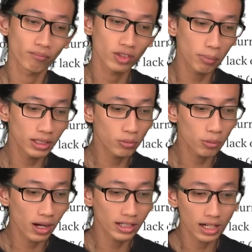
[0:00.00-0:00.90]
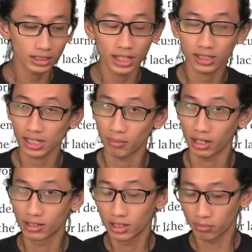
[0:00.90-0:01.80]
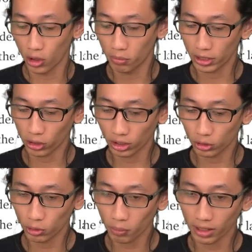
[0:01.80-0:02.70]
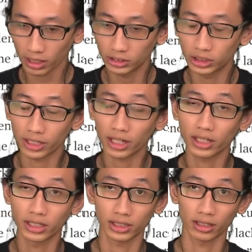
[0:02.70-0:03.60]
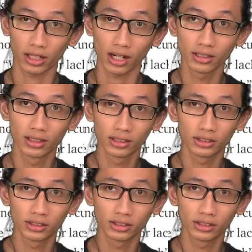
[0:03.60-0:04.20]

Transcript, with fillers: Tapi ini merupakan narasi yang sama bahwa Bitcoin itu merupakan jaringan yang desentral,